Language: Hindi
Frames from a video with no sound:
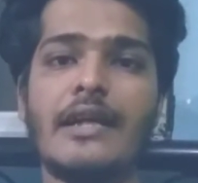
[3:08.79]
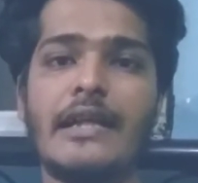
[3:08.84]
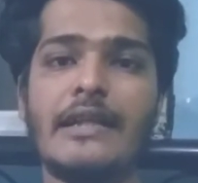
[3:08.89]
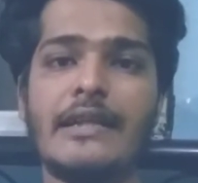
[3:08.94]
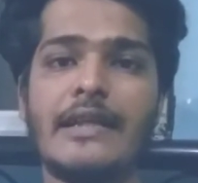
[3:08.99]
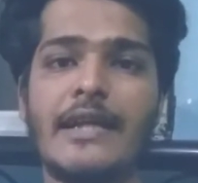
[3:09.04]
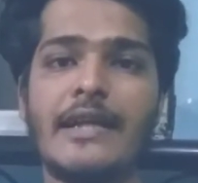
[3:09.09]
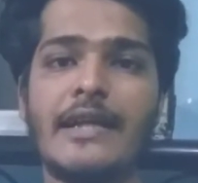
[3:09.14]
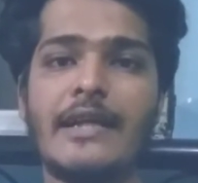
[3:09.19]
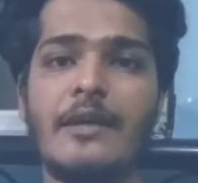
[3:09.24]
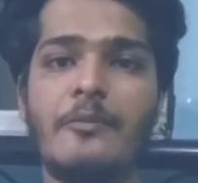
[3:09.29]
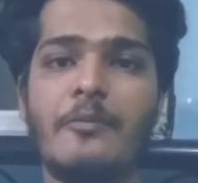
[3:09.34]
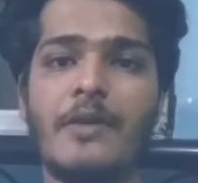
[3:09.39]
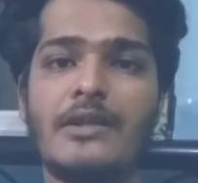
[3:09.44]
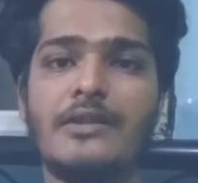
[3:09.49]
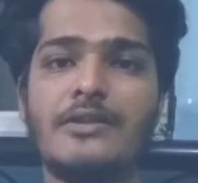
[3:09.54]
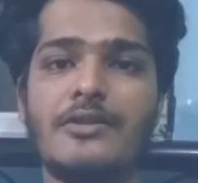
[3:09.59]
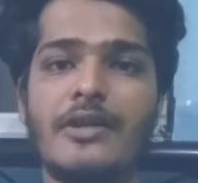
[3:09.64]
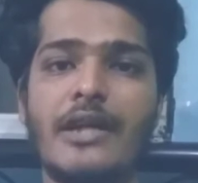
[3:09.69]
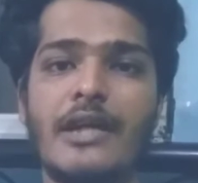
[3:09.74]
इनकी
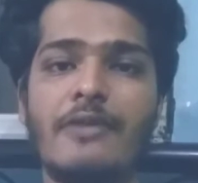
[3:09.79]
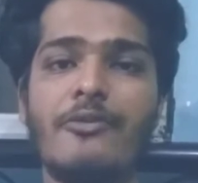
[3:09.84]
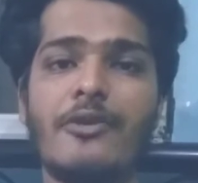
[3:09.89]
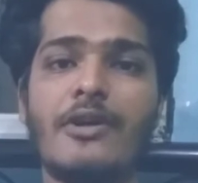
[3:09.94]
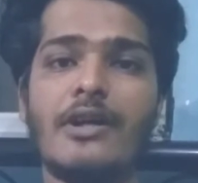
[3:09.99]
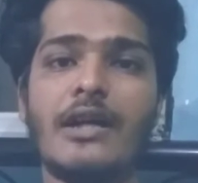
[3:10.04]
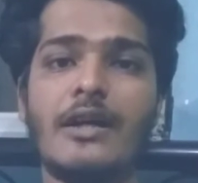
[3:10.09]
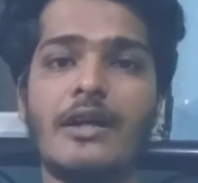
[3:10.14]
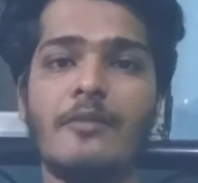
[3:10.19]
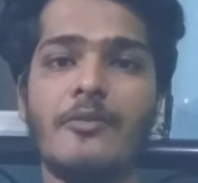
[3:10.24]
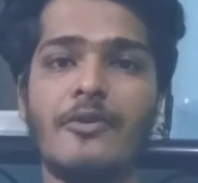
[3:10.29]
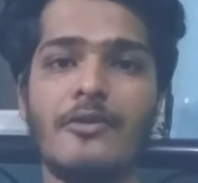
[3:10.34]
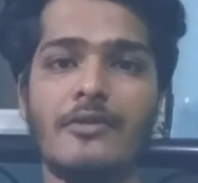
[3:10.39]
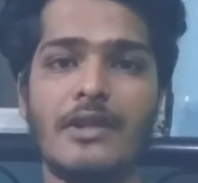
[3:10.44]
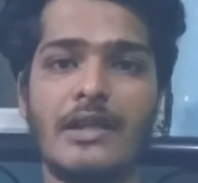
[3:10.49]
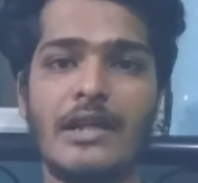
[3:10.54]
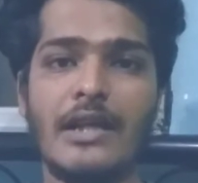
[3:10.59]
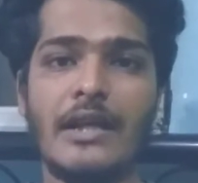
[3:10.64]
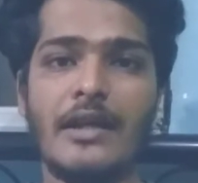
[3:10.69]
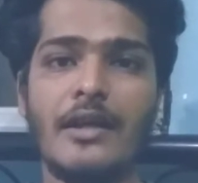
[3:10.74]
कीमत जो है वो कम
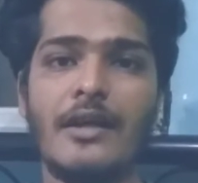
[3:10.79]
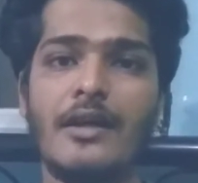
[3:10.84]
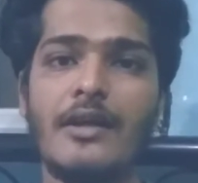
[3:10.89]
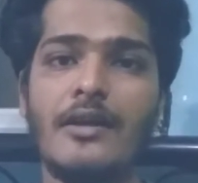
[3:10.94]
होती है